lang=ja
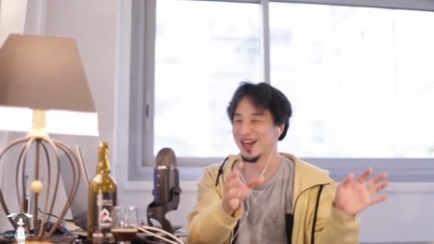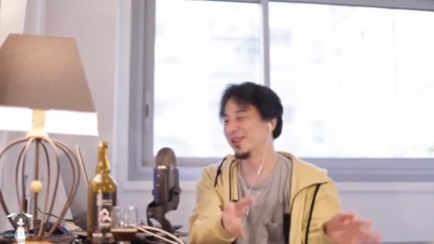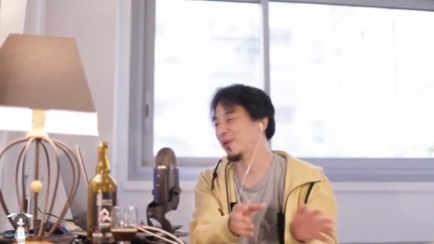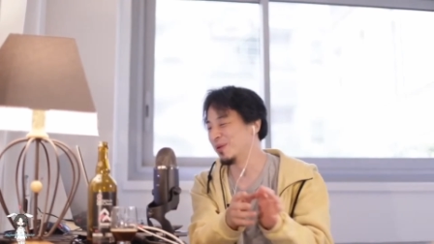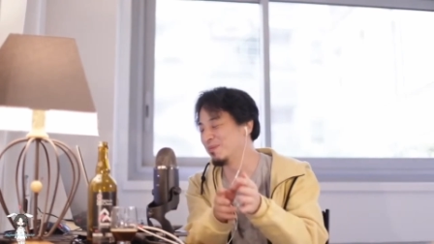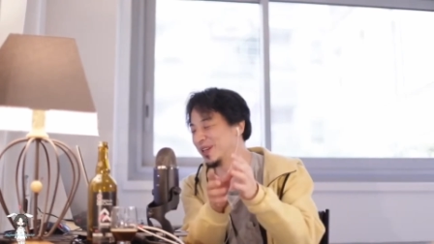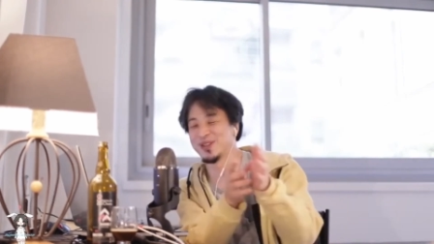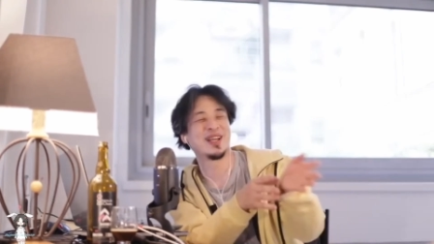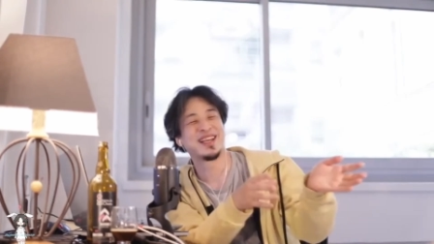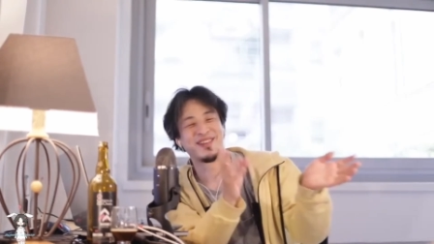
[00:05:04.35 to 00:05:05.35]
あの、オリンピックと
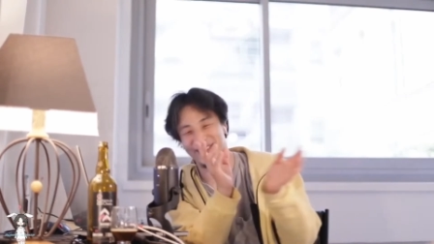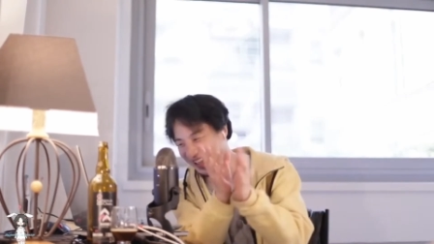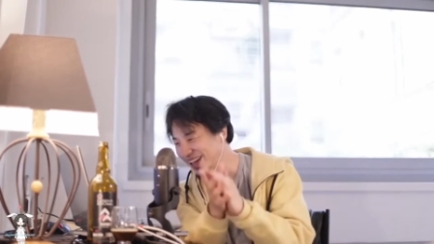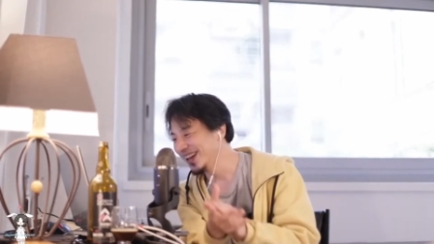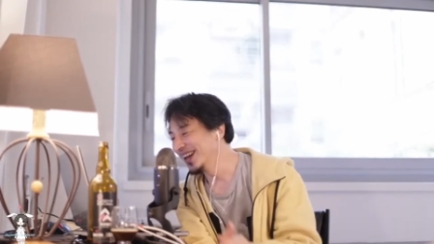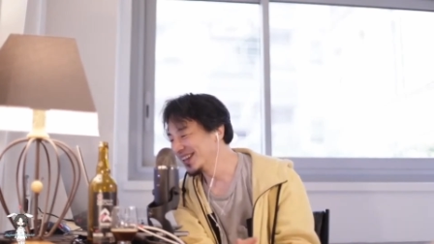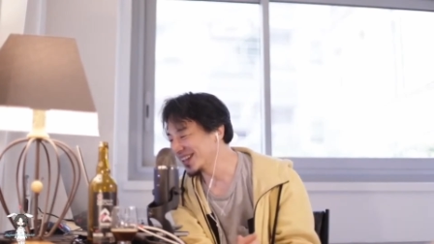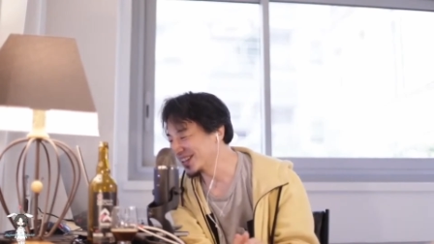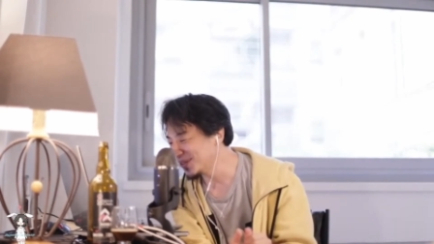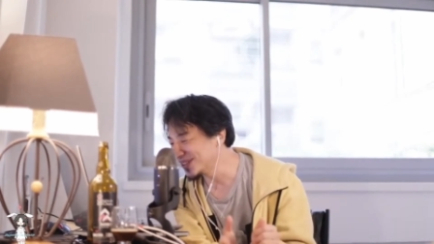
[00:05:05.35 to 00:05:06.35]
か行ける人はね。だから
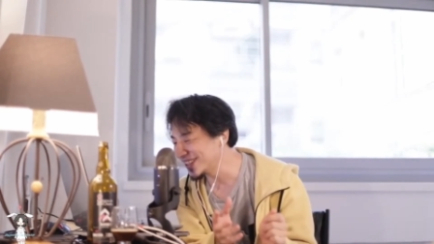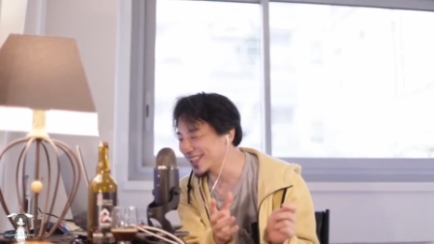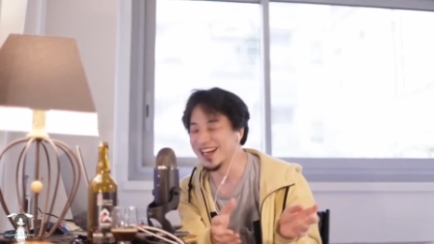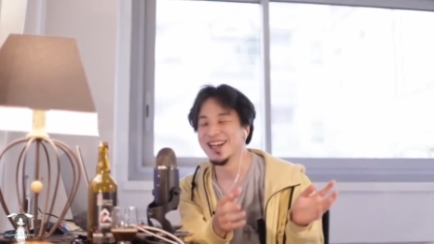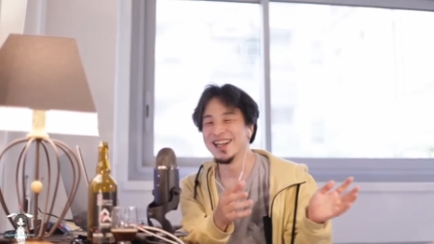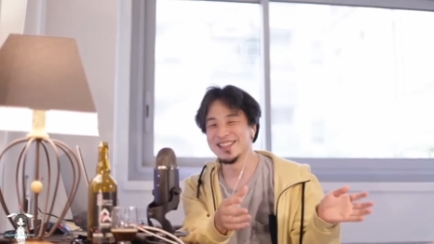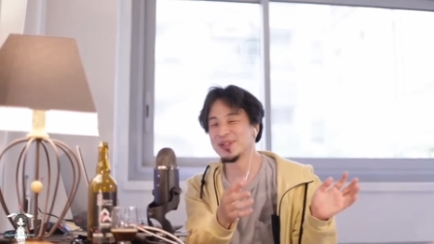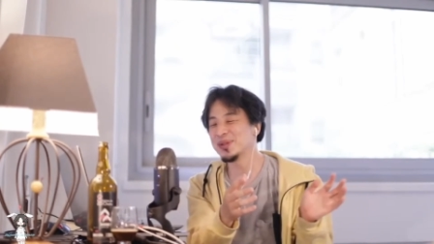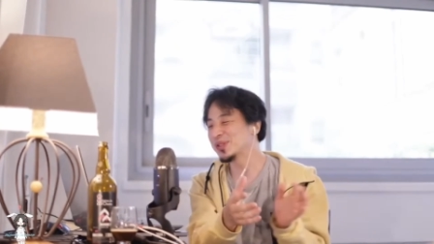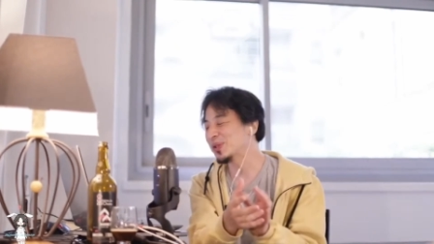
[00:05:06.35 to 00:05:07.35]
基本的には、そ
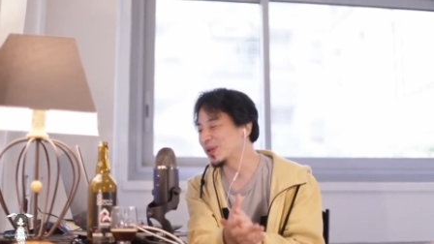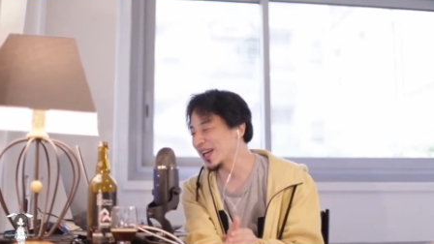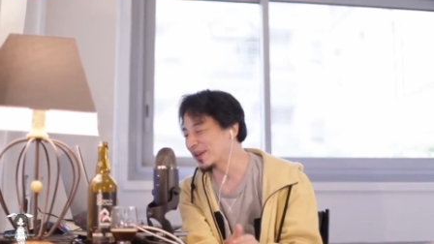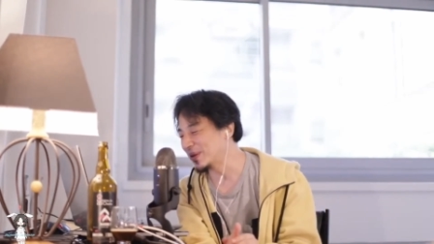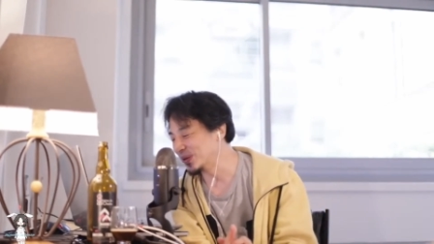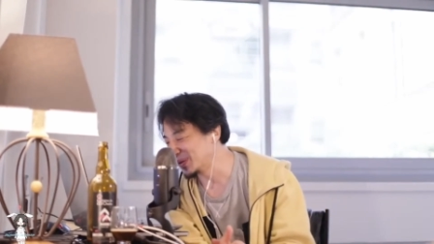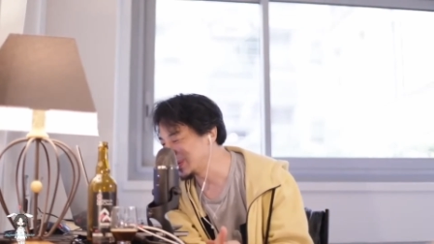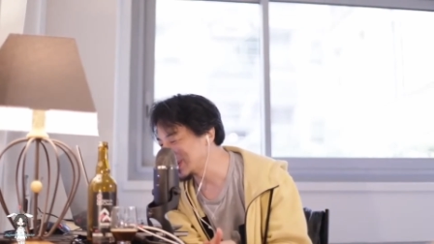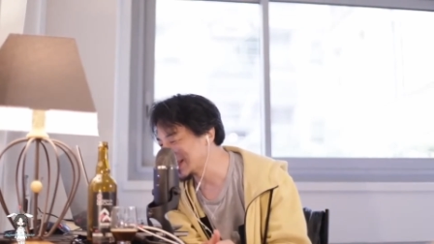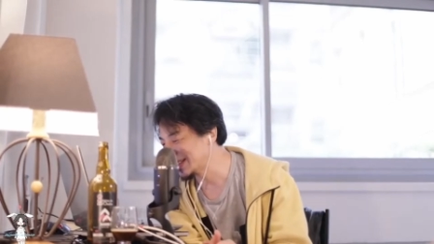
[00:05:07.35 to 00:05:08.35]
の小学校の
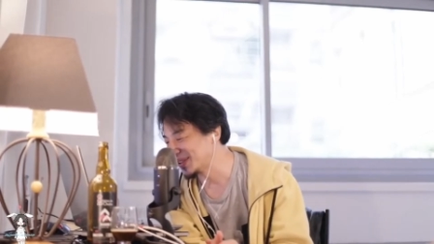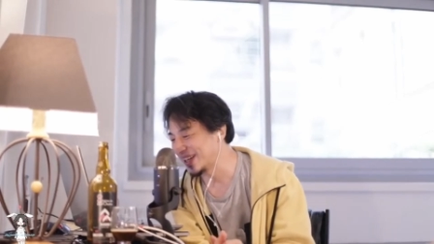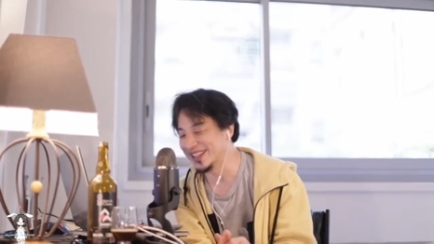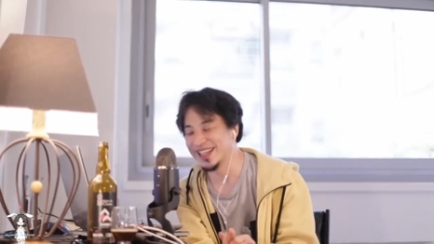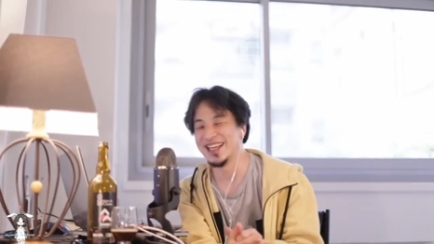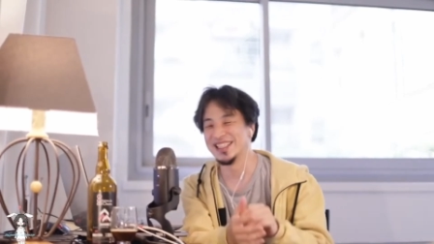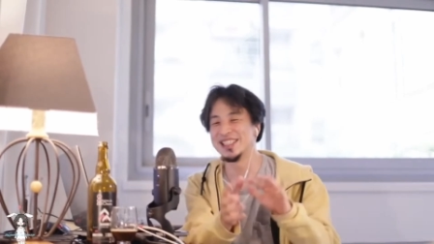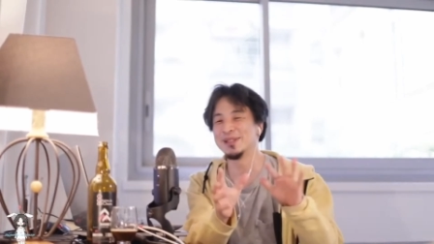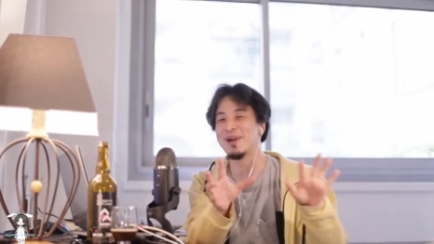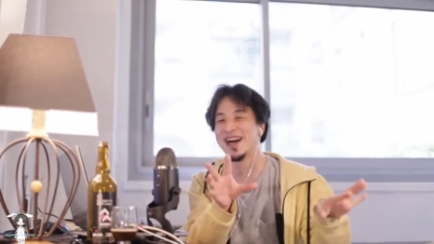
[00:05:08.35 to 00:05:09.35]
クロスの中で
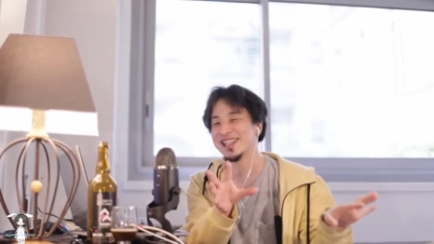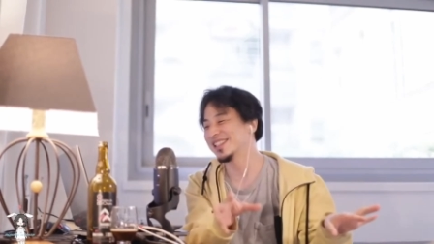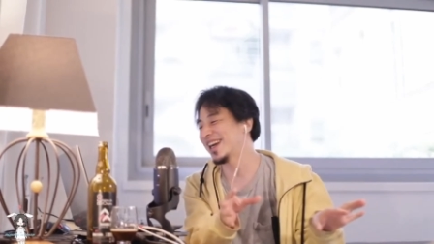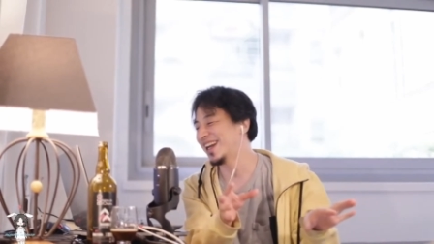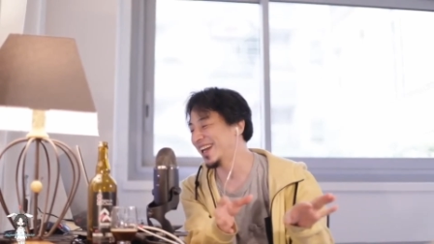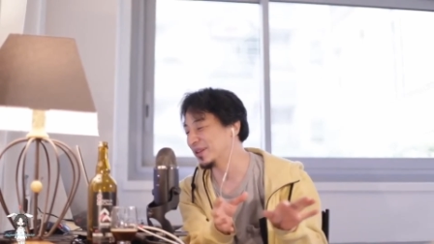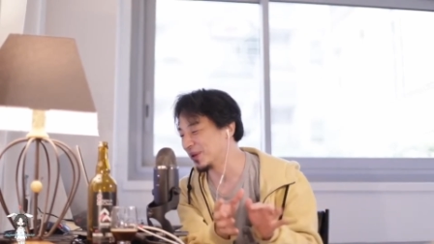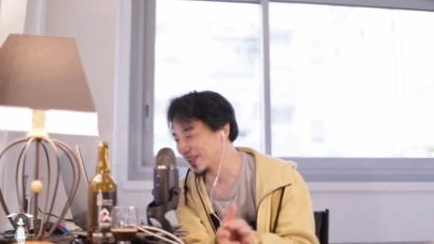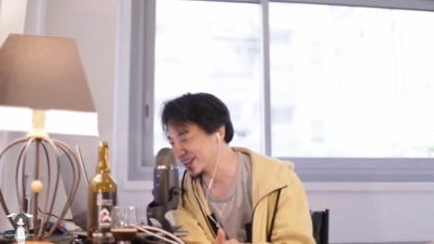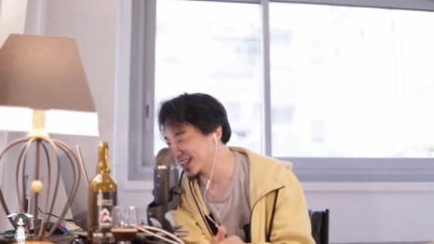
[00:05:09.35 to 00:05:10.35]
一番足が速いと
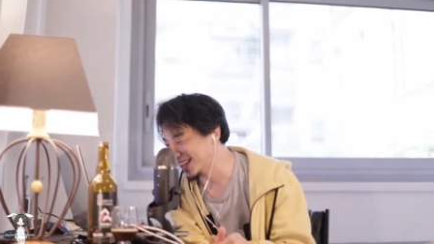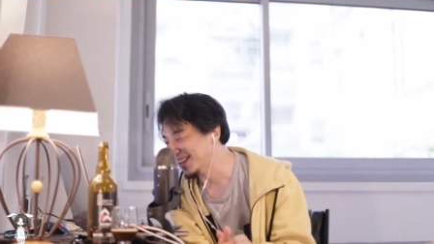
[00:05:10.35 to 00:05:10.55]
かって、